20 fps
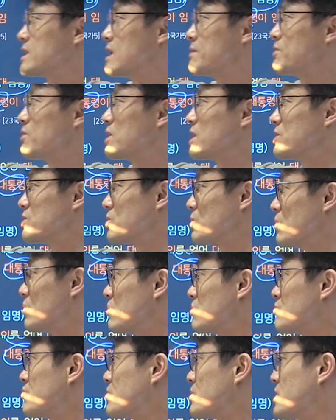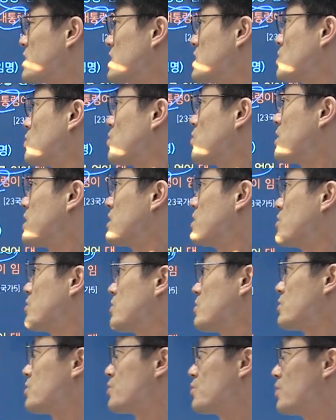대법관도 국회의
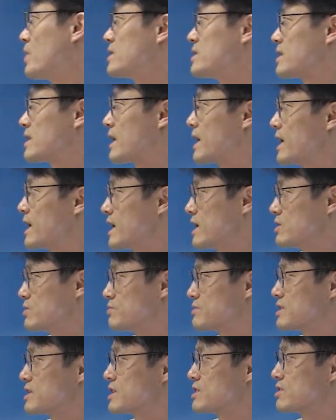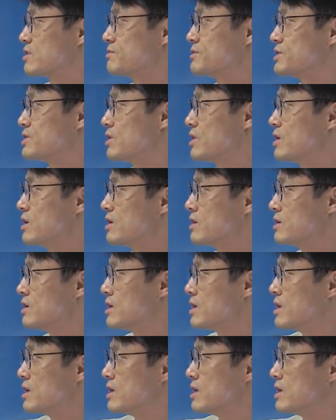동의를 요하는 게 좀 특이점이죠.